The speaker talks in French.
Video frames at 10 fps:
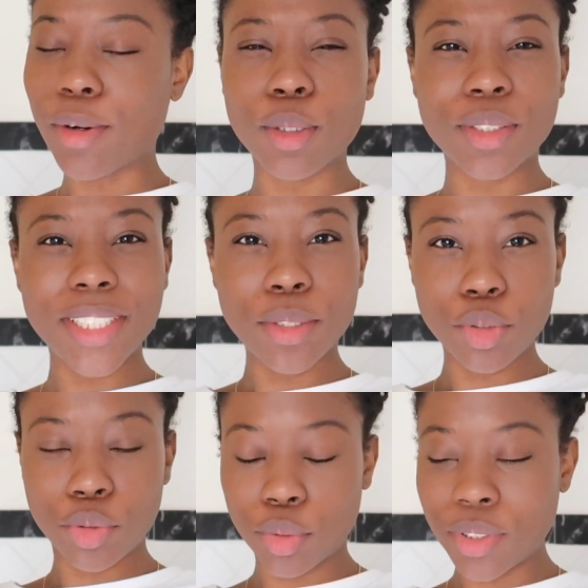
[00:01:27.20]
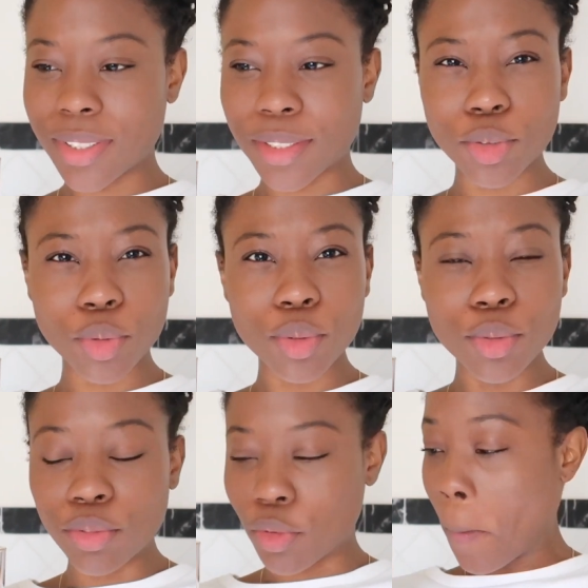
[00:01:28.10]
le thé du jour, c'est un truc
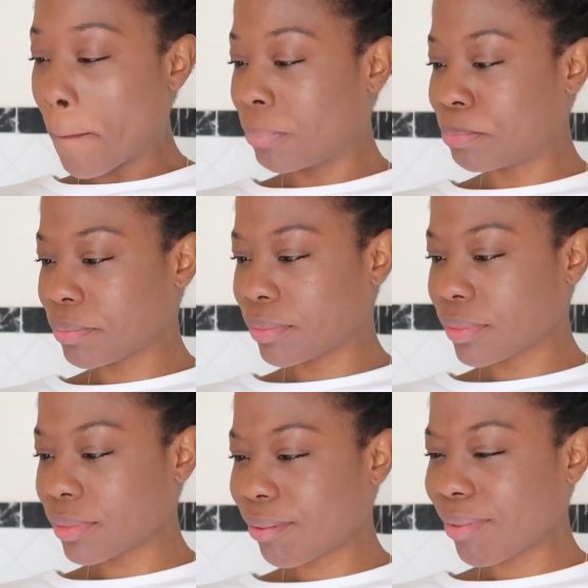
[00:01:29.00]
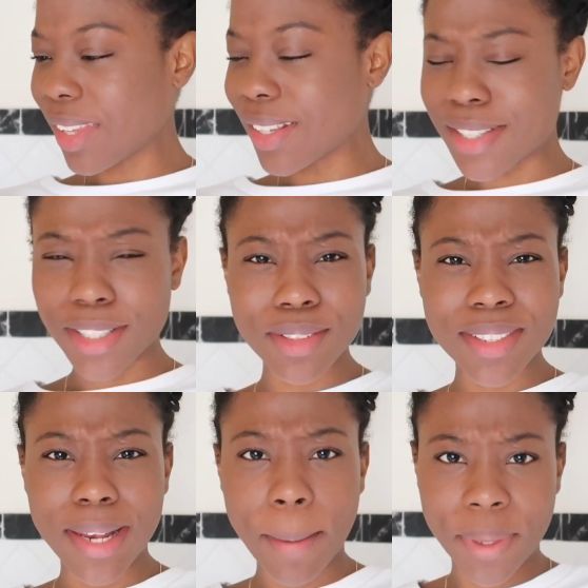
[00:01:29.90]
nouveau. C'est
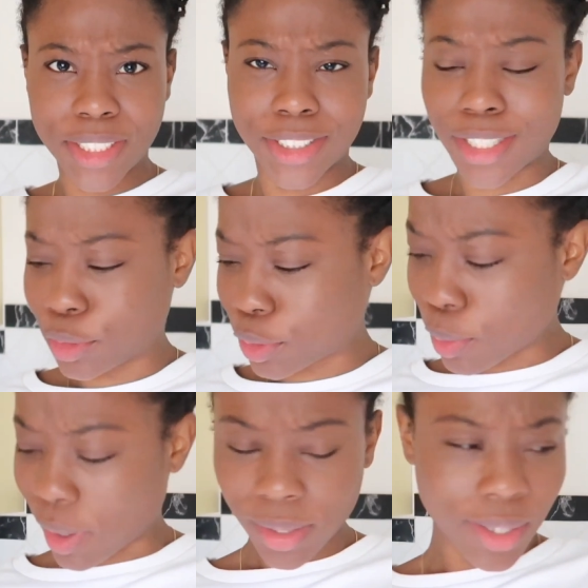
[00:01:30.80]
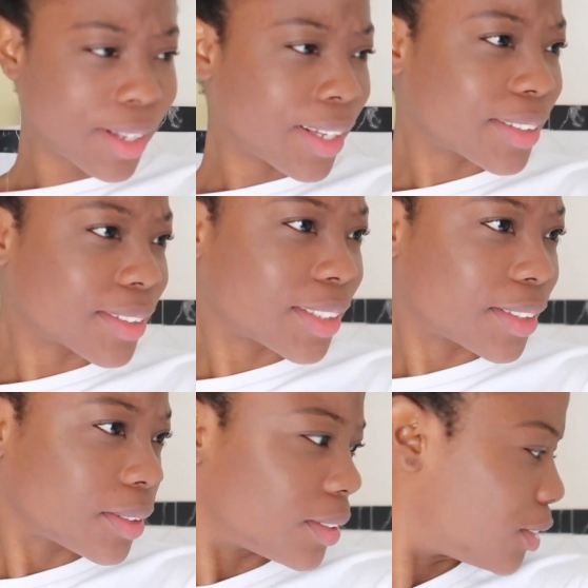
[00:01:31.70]
l'apacha, je crois.
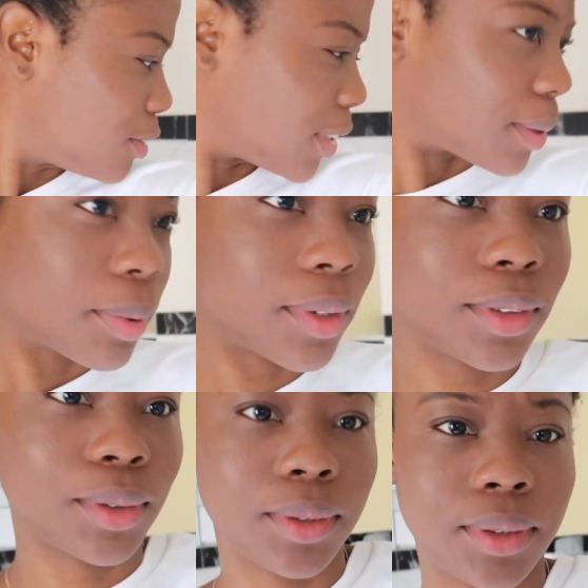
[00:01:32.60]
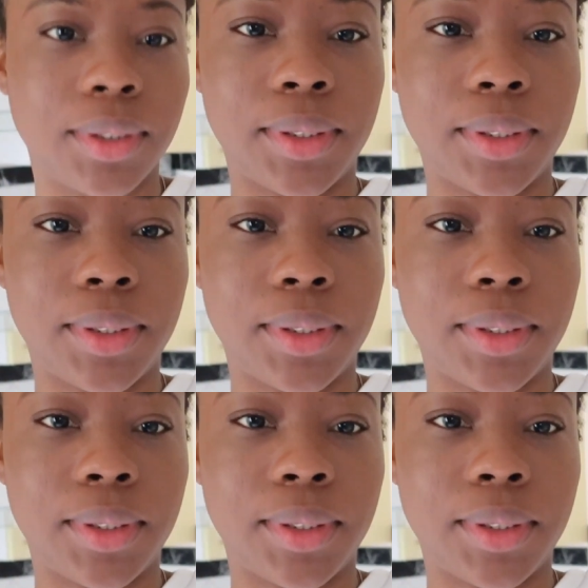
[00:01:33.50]
Attendez, je vais prendre... Euh,